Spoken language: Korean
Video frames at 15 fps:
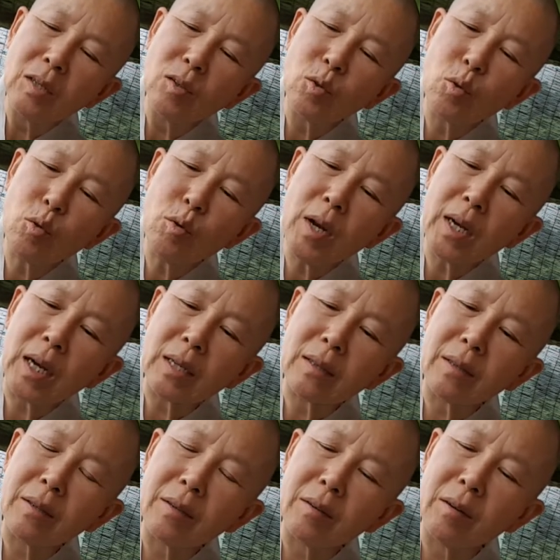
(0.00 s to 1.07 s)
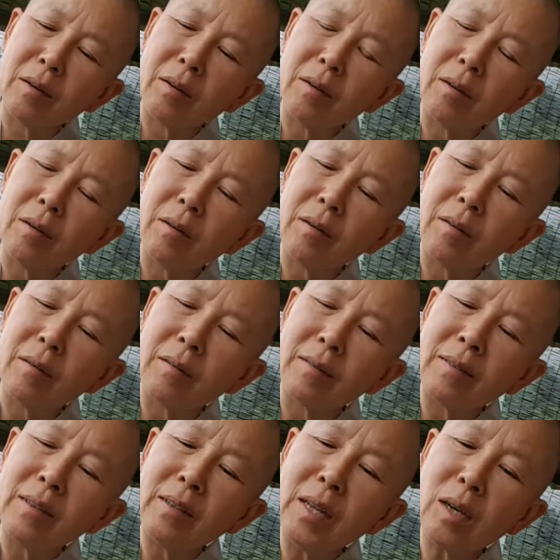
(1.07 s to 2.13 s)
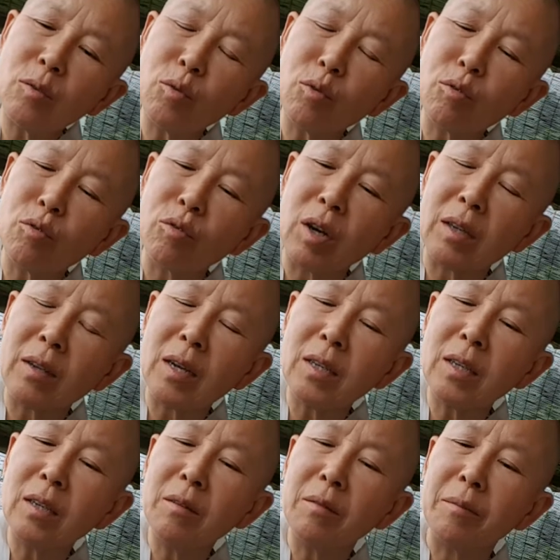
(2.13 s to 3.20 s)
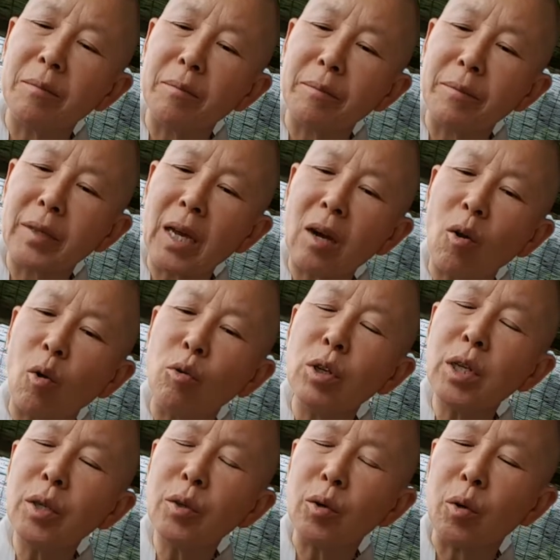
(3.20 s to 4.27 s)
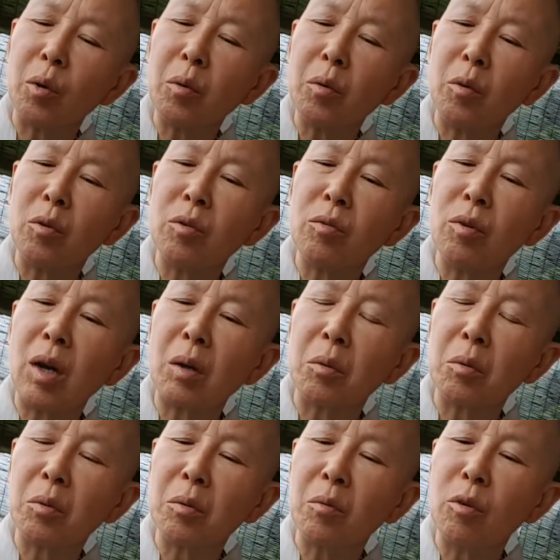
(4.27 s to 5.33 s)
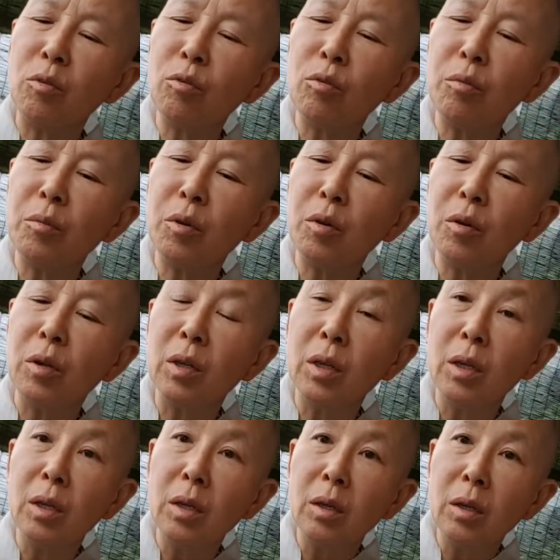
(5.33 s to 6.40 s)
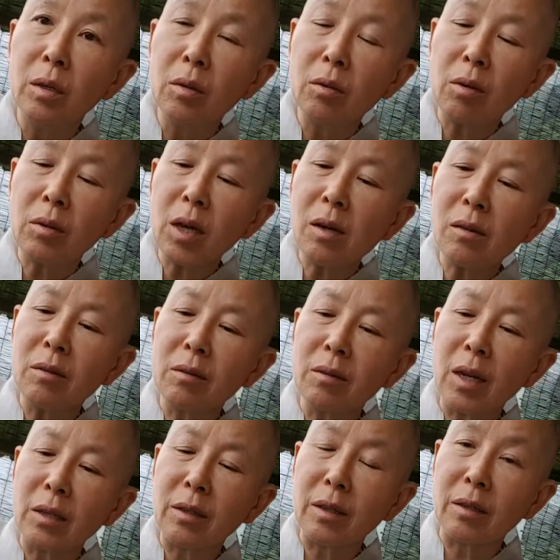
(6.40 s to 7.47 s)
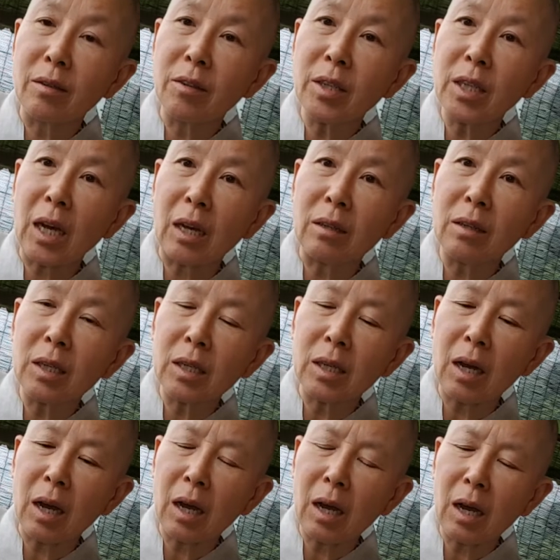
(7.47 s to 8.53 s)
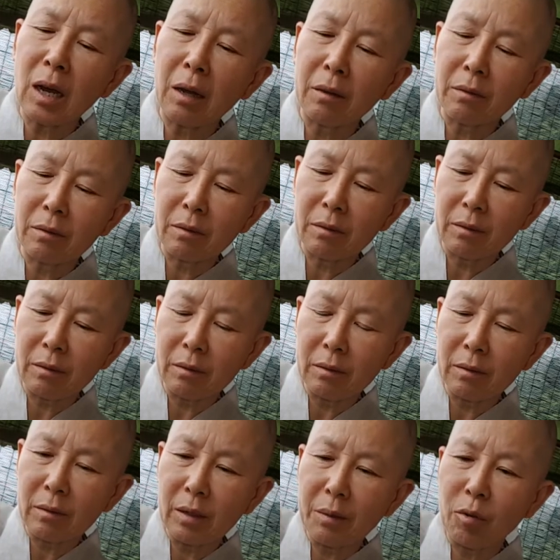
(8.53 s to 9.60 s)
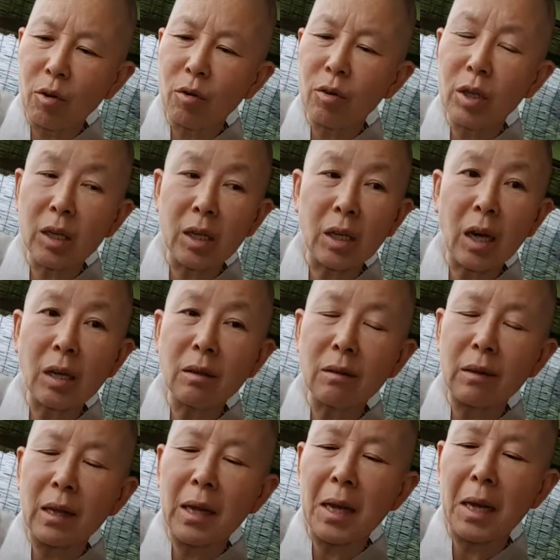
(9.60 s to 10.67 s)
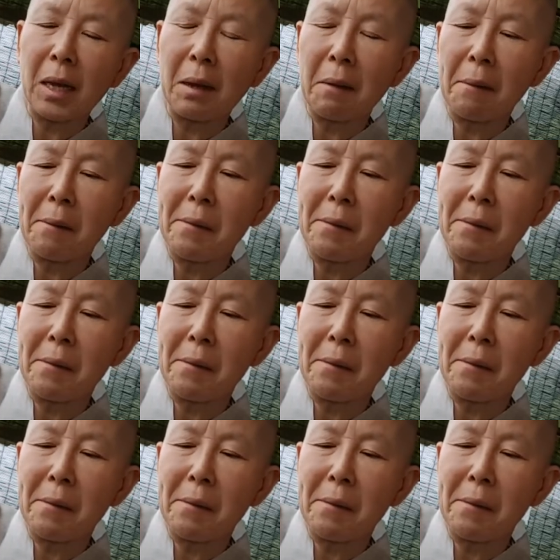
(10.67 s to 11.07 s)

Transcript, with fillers: 초콜릿 같은 거 스낵 종류가 사실은 잘 어울리죠. 원두하고도. 원두는 뭐 설탕을 넣는다든지 그렇지 않으니까 잘 어울리긴 하는데